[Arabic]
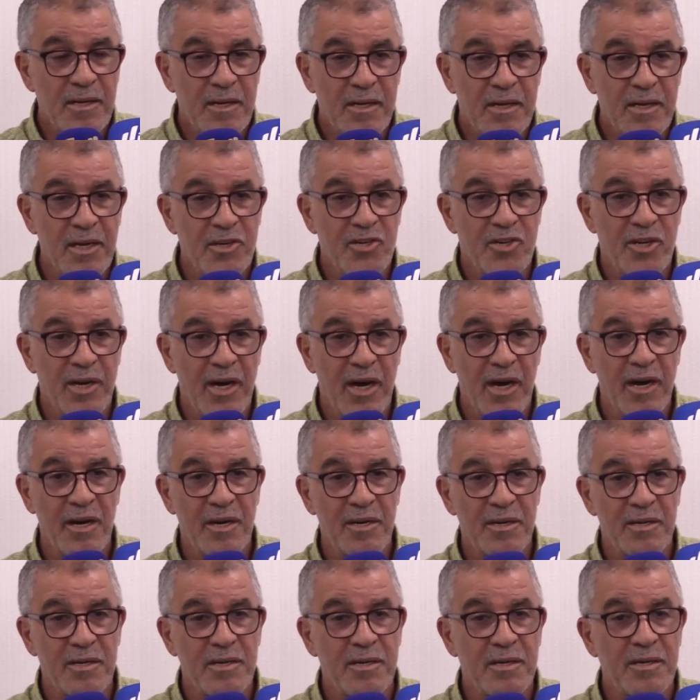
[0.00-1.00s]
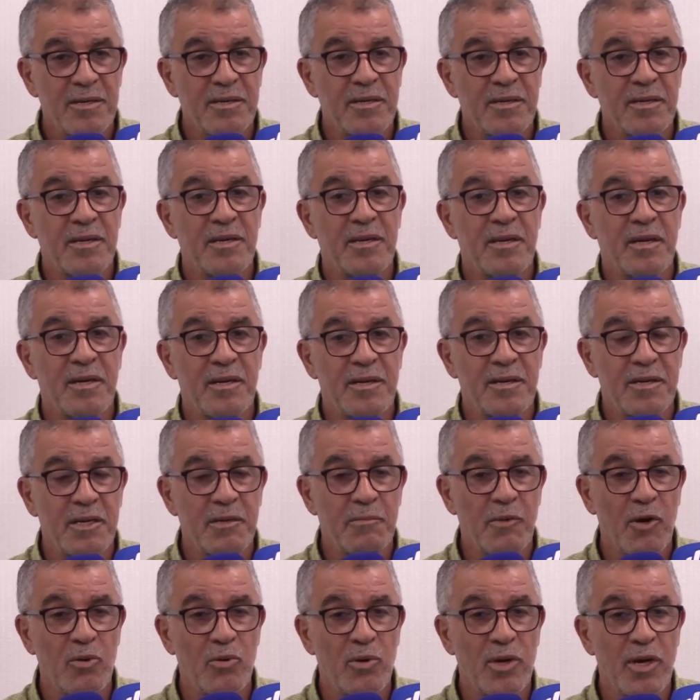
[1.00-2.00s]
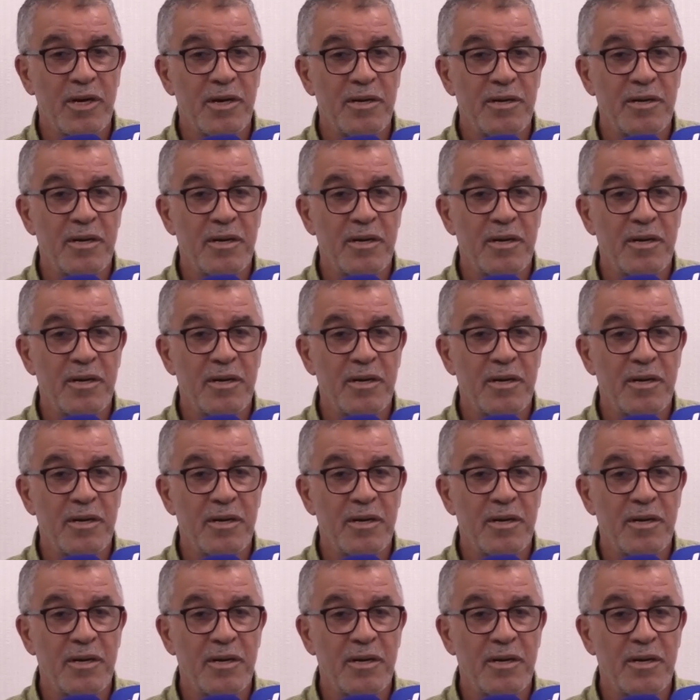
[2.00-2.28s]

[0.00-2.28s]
كاش نهار كما نقول لك